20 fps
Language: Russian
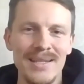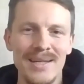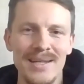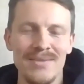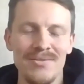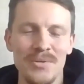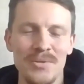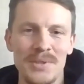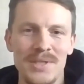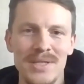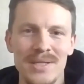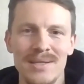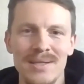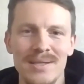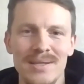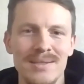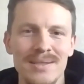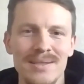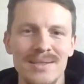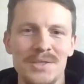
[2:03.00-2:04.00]
я вообще
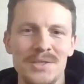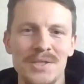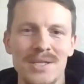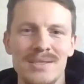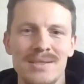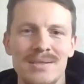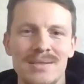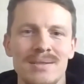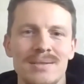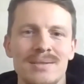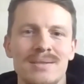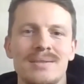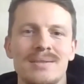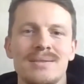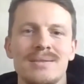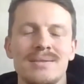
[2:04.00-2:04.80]
как-то не часто